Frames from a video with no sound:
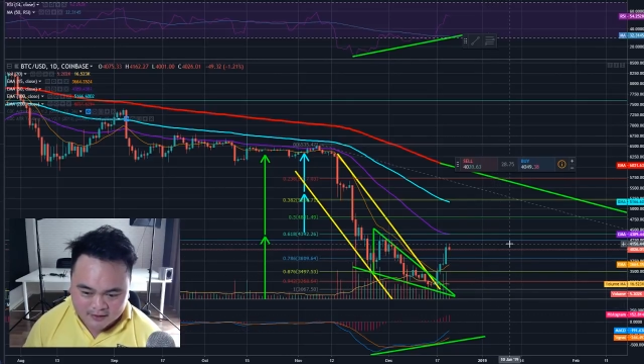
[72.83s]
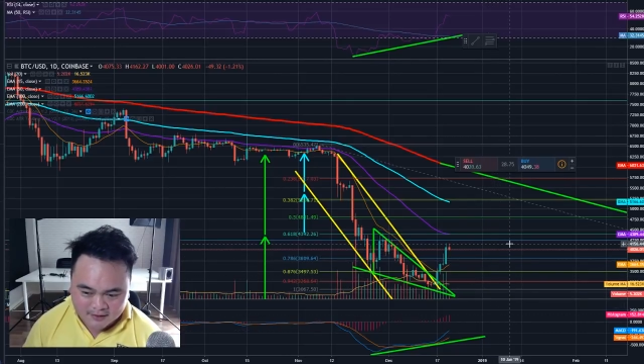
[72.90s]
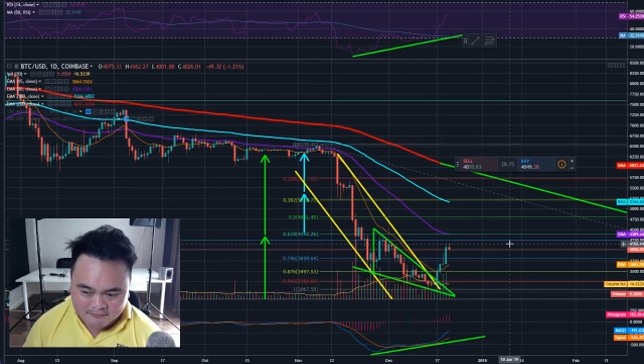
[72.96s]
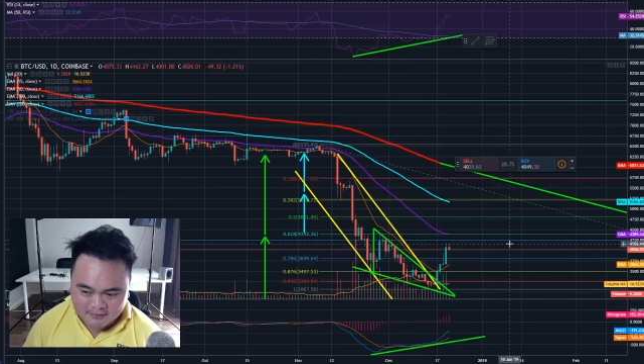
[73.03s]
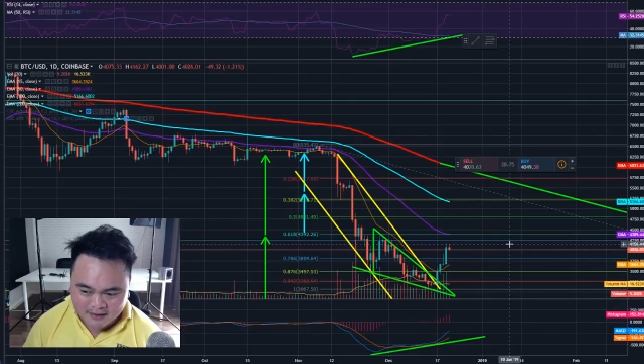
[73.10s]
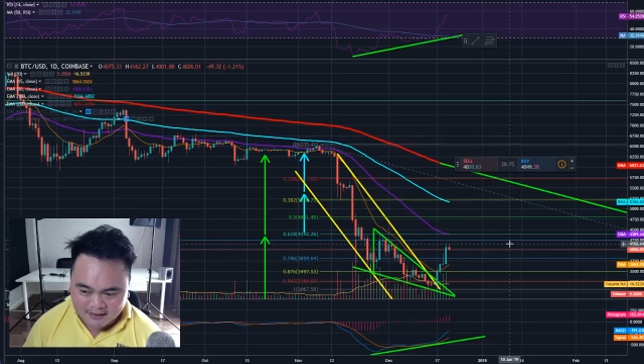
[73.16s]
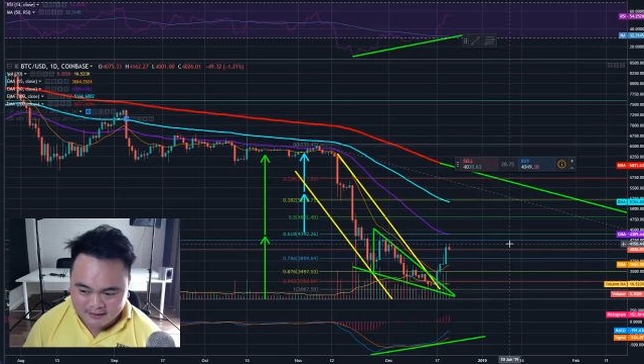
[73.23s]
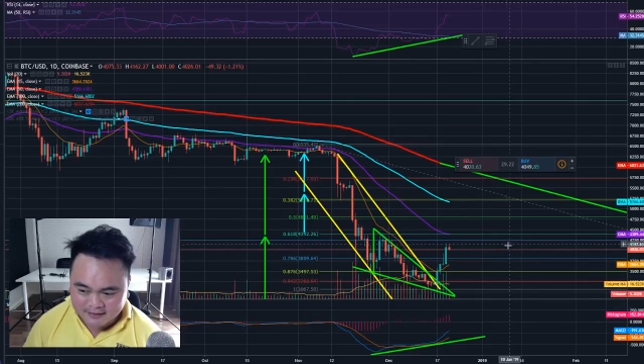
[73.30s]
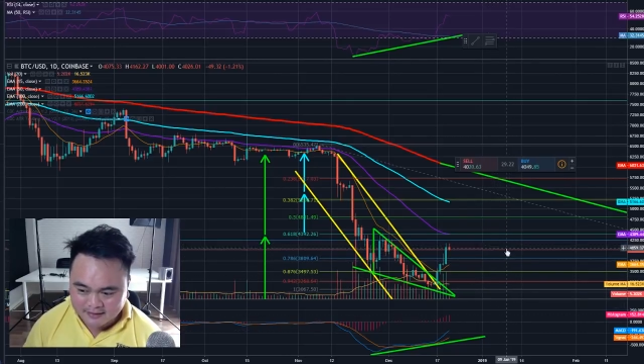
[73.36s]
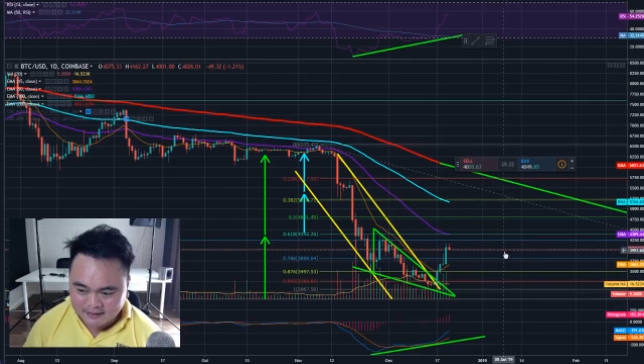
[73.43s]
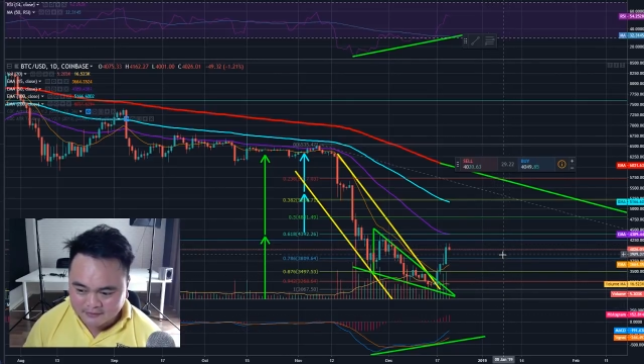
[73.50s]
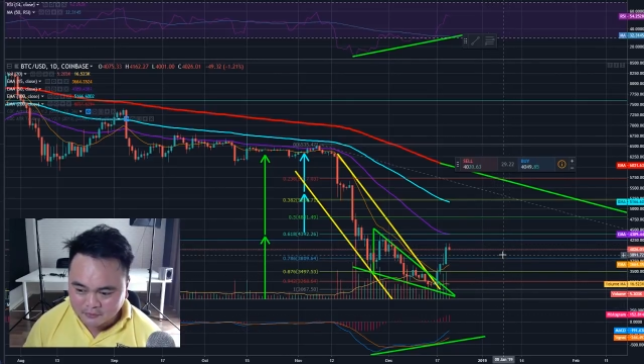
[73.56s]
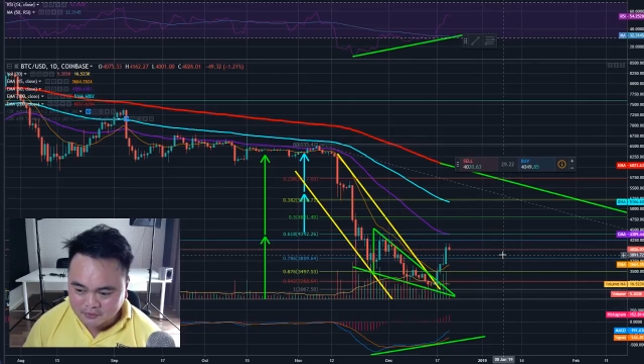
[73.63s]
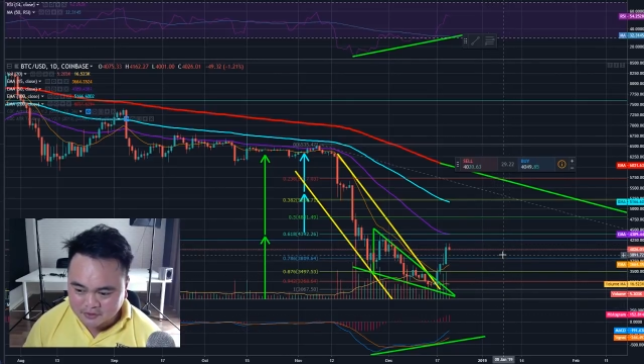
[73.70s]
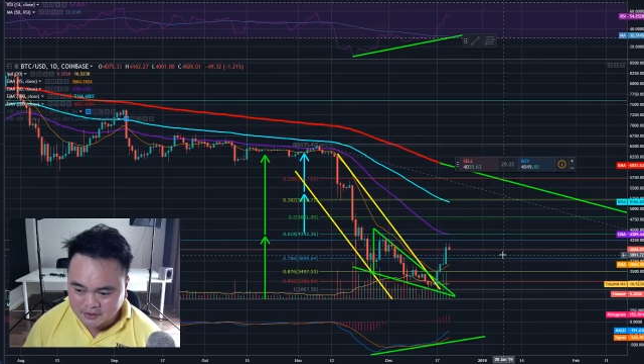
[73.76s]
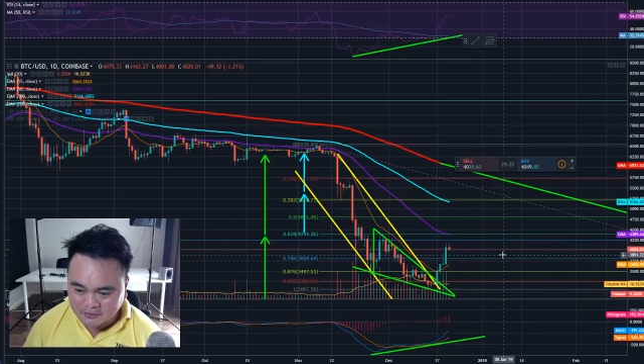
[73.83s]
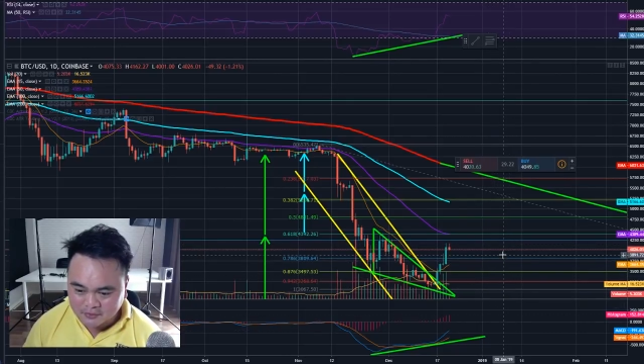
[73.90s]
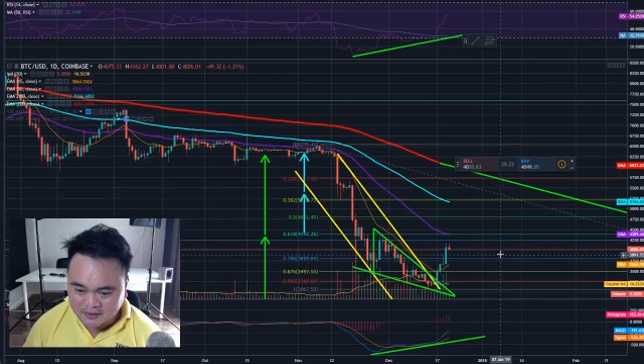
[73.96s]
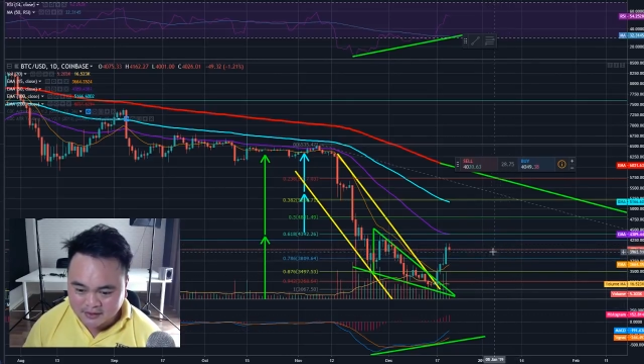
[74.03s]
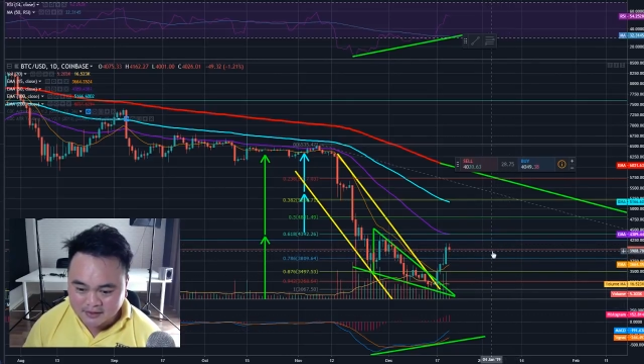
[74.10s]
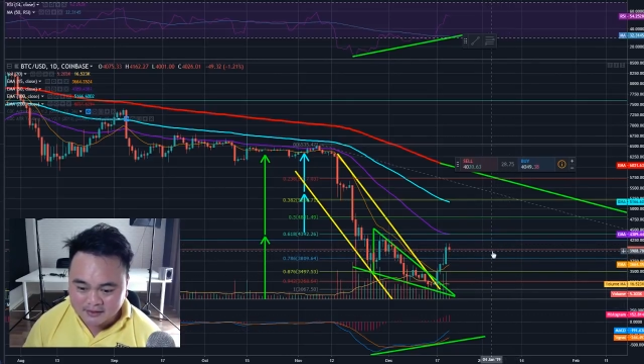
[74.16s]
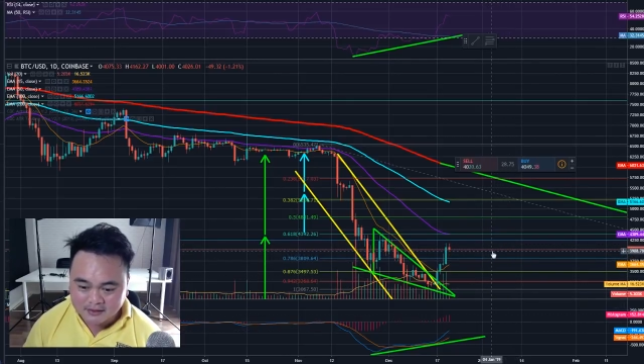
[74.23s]
กำไรกันอุตลุ
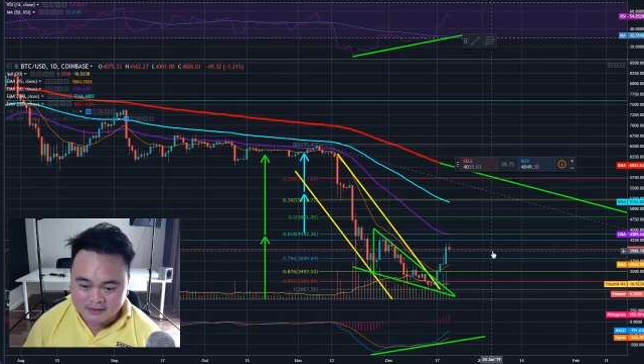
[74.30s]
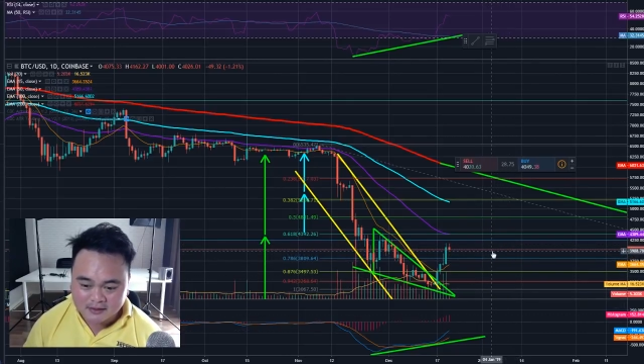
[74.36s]
ดนะ